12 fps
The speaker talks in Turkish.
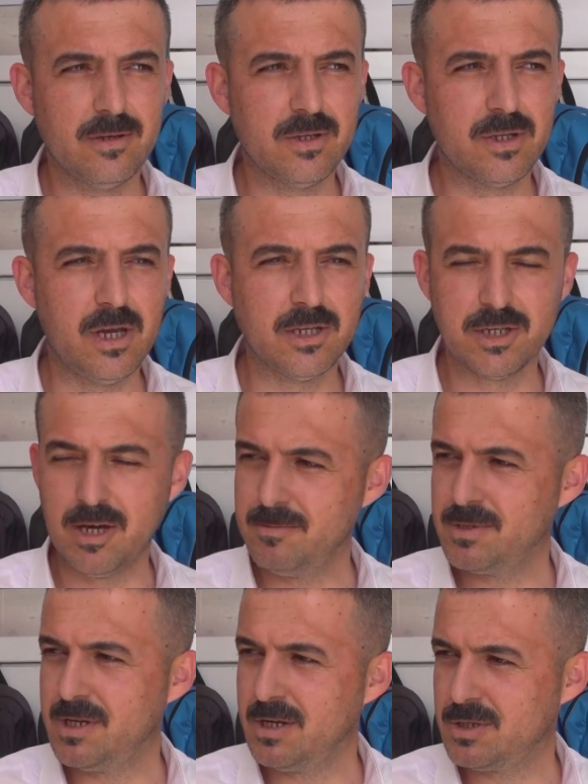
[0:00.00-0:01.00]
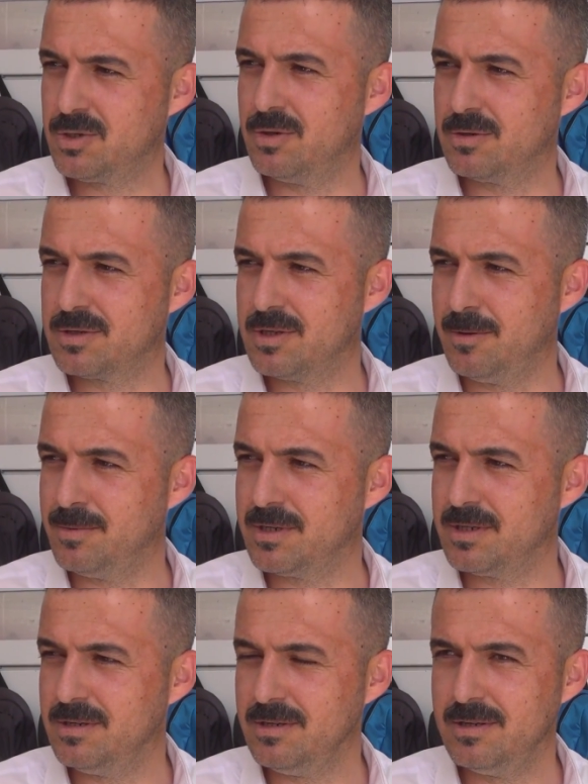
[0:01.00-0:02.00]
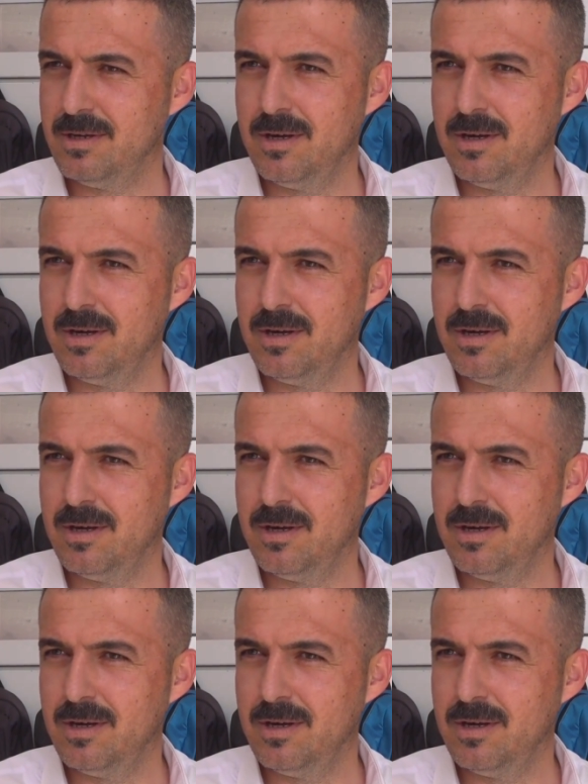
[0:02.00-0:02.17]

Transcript: ihtiyaçlarımızdan kısıyoruz tabii ki.